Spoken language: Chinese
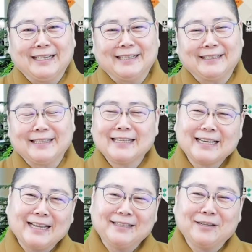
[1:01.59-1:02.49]
啊。大家
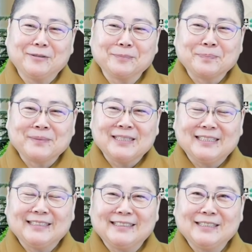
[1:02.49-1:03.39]
看到
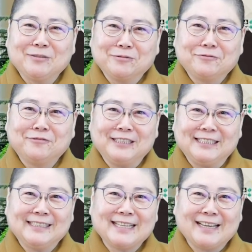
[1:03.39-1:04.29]
呃，这农夫已
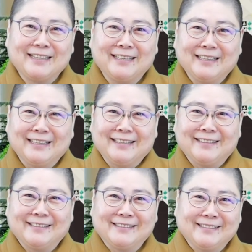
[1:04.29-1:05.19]
经在
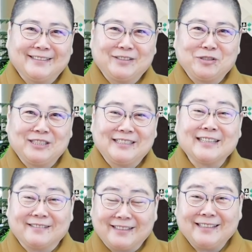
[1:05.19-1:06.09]
呃，就是
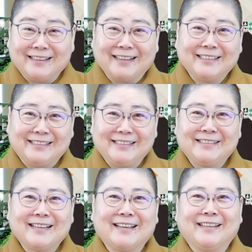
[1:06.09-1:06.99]
整地啊，已经
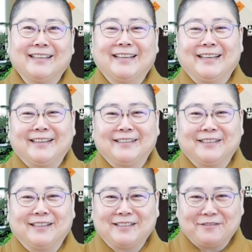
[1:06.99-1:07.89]
在
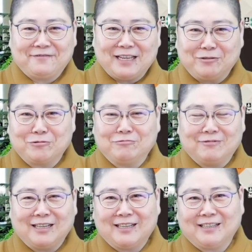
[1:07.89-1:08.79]
呃，好像翻土
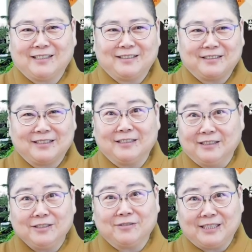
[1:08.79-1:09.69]
啊，可
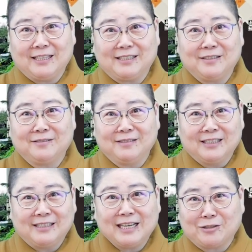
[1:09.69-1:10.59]
能有些已经
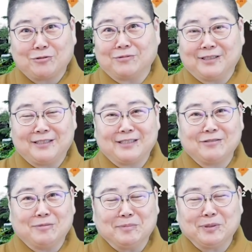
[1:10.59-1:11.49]
下种了，只是
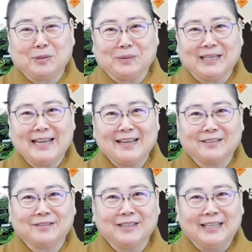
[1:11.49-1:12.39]
我们不懂得看
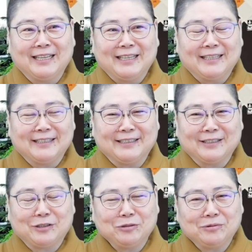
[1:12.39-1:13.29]
哦
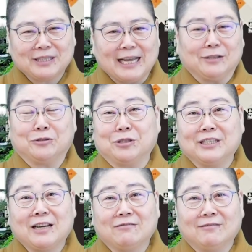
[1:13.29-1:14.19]
啊，就感觉
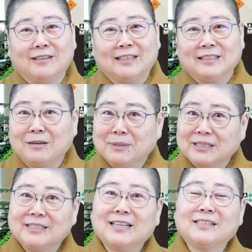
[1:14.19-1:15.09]
到他们
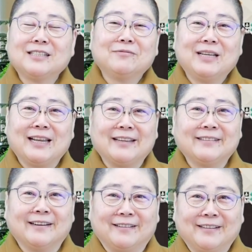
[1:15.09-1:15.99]
是相信未来
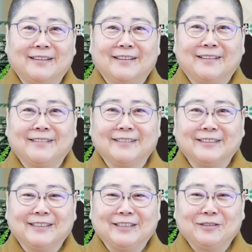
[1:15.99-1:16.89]
的哦。
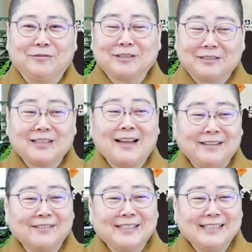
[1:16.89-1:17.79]
我看
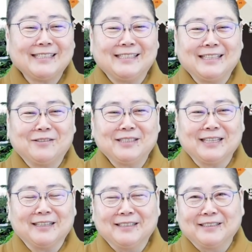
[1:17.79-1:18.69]
到这些景象，我
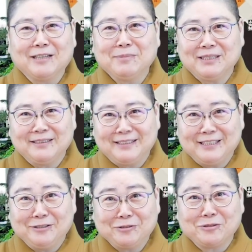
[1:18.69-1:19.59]
想他们
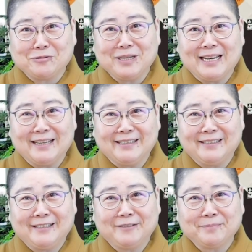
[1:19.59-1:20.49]
心中有未来，
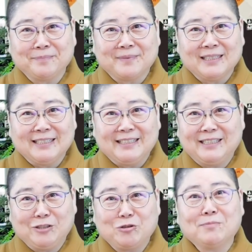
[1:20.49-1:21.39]
一定。一
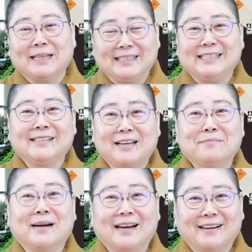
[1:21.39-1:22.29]
定充满期待
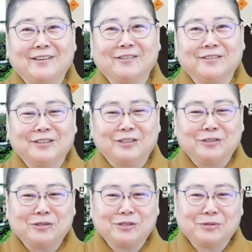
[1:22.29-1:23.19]
吧？哦，
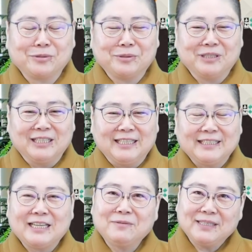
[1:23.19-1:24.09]
就是说
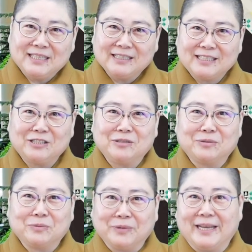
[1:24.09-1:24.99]
他因为相信
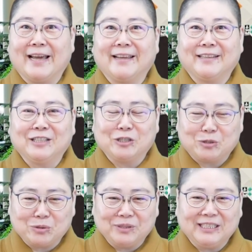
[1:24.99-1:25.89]
未来，
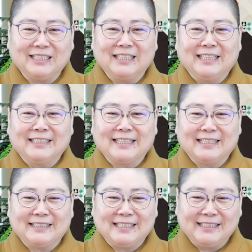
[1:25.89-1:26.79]
所以
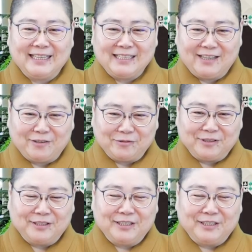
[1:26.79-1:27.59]
他今天要